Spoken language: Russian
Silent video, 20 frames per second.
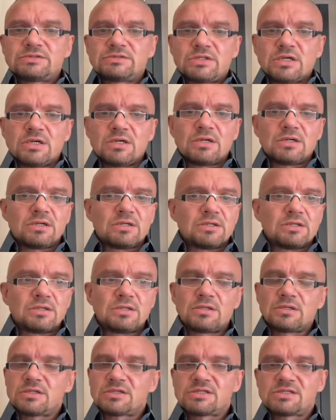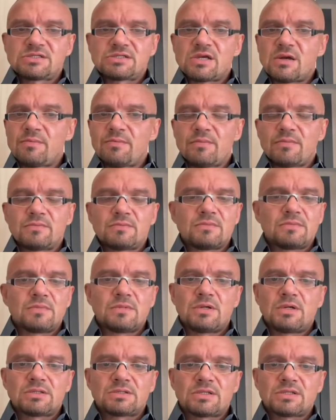Это, э,
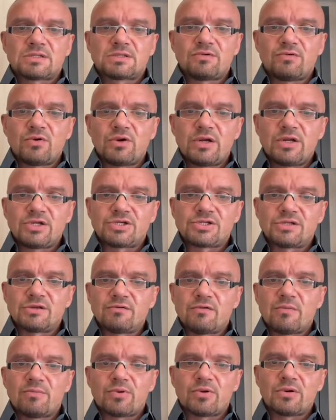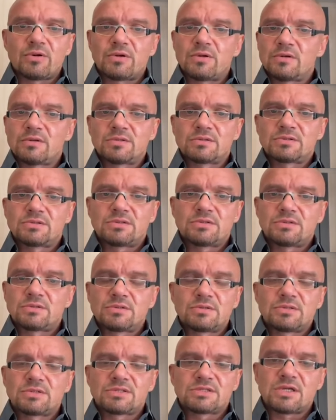сам, это твой личный вопрос. Э,
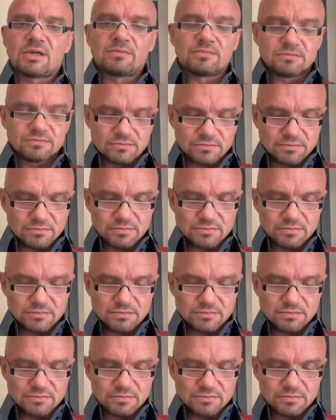ты сам.